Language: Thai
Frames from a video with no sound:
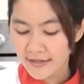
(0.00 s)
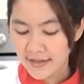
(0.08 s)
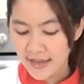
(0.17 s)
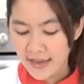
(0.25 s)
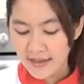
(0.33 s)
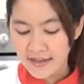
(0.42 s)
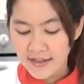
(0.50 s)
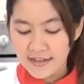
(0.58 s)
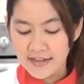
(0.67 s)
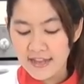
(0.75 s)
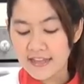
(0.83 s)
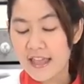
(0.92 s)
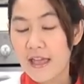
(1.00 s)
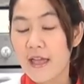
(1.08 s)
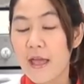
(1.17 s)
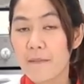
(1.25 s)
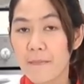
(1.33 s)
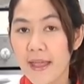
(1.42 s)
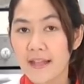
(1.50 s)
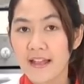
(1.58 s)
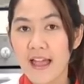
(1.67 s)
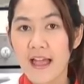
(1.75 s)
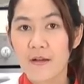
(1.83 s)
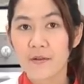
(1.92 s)
งนะคะ ได้แก่แป้ง
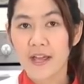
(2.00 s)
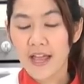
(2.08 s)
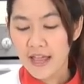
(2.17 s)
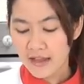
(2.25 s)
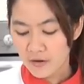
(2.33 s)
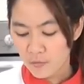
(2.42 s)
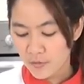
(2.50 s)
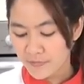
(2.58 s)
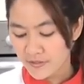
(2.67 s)
เท้านะคะ รวม